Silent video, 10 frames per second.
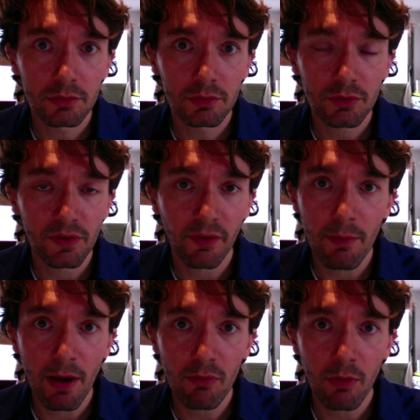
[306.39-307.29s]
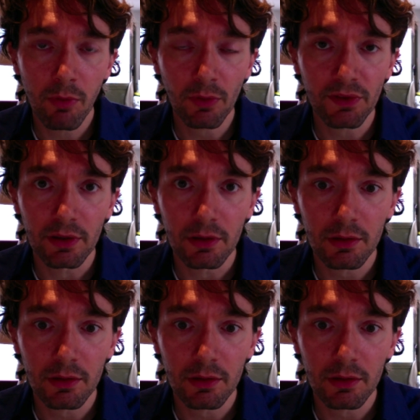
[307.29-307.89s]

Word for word: Je ne savais pas quoi en penser.